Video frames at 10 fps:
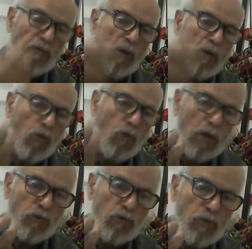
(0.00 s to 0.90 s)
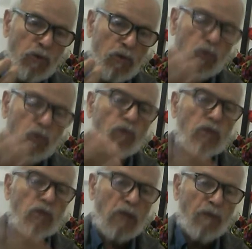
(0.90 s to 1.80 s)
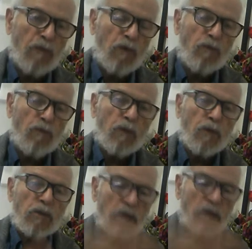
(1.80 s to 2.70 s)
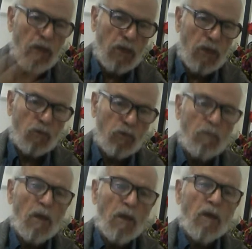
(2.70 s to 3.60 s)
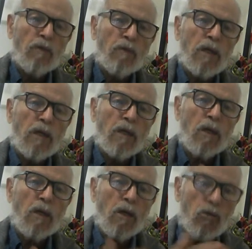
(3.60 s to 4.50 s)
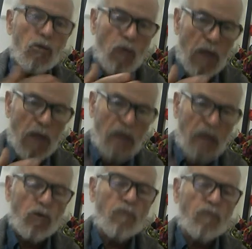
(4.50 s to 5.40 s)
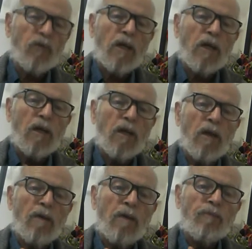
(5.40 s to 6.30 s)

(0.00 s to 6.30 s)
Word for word: مخلوقاته وشوف فيهم في اقتصادياتهم في آه، دويلاتهم في آه،